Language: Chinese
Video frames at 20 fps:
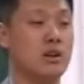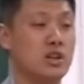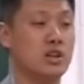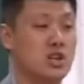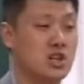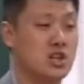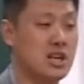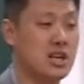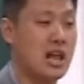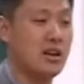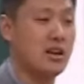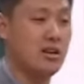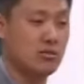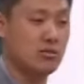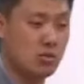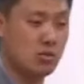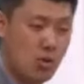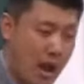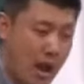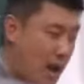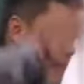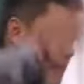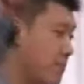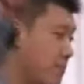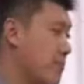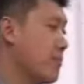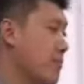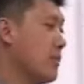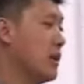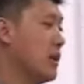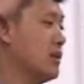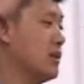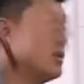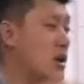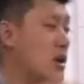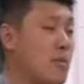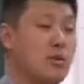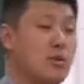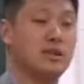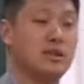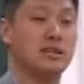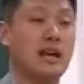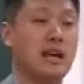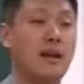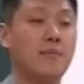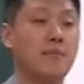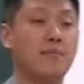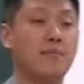剩下的人，咵，全部解散